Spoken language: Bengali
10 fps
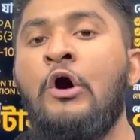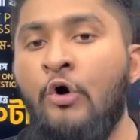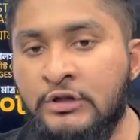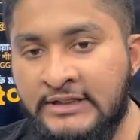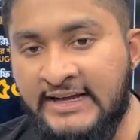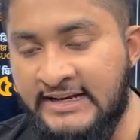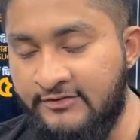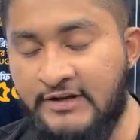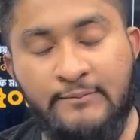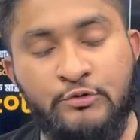অনলাইনে
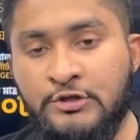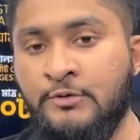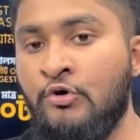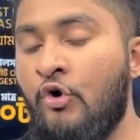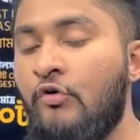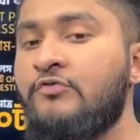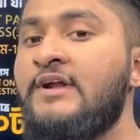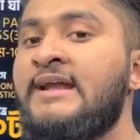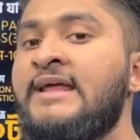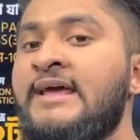ফিল আপ করতে হবে কারণ
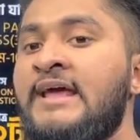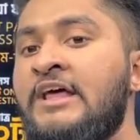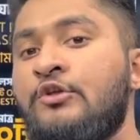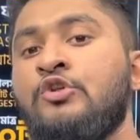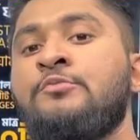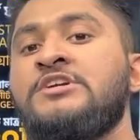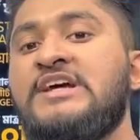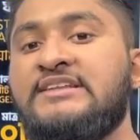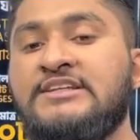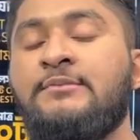অফলাইনে ধরো তোমার
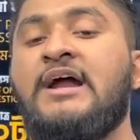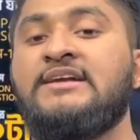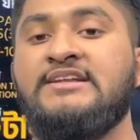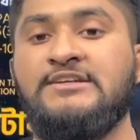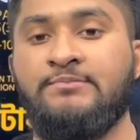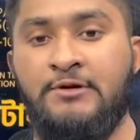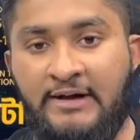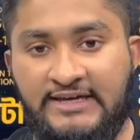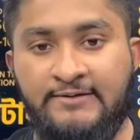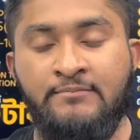সাতটা বা আটটা চ্যাপ্টার
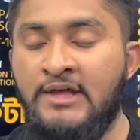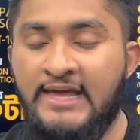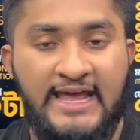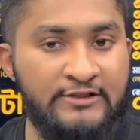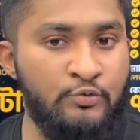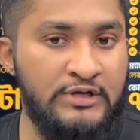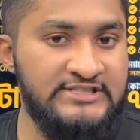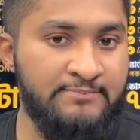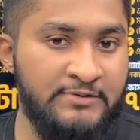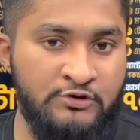বাকি এতগুলো
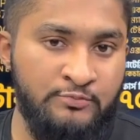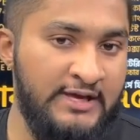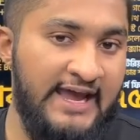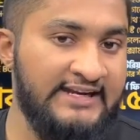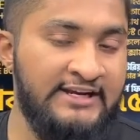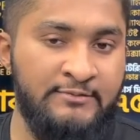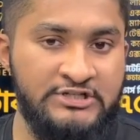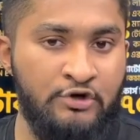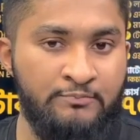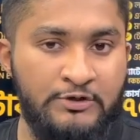চ্যাপ্টার তুমি এক দেড়
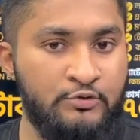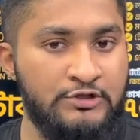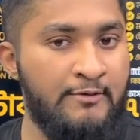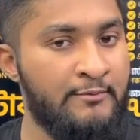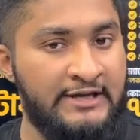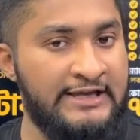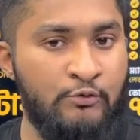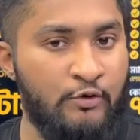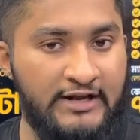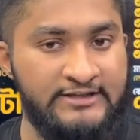মাসে কমপ্লিট করতে পারবে না কেউ
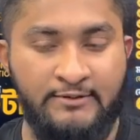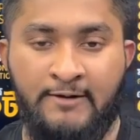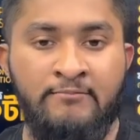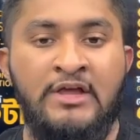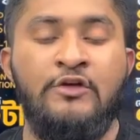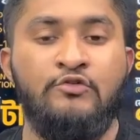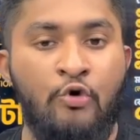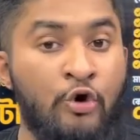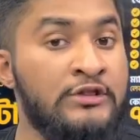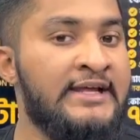করাই দেবে না সো
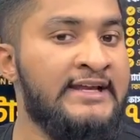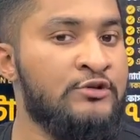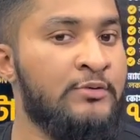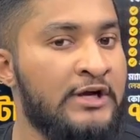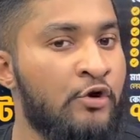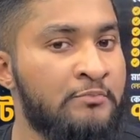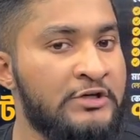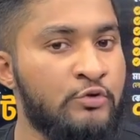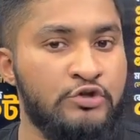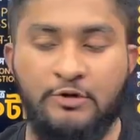অনলাইনে তোমাকে
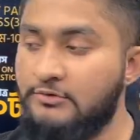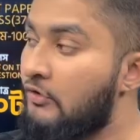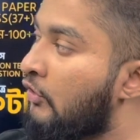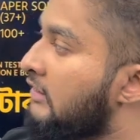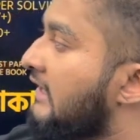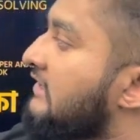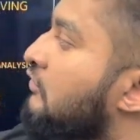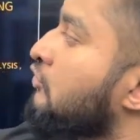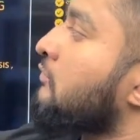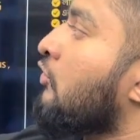কমপ্লিট করতে হবে সো অনলাইনে
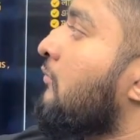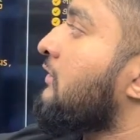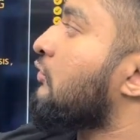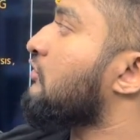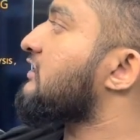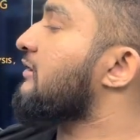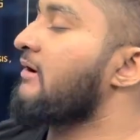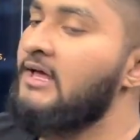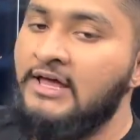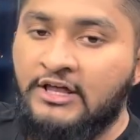যখন তুমি কমপ্লিট করতে যাবা
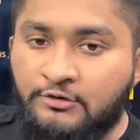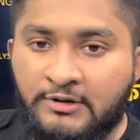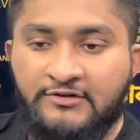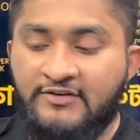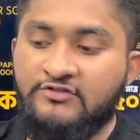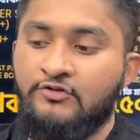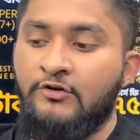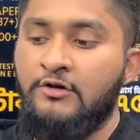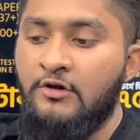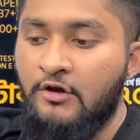তোমাকে ফার্স্ট অফ অল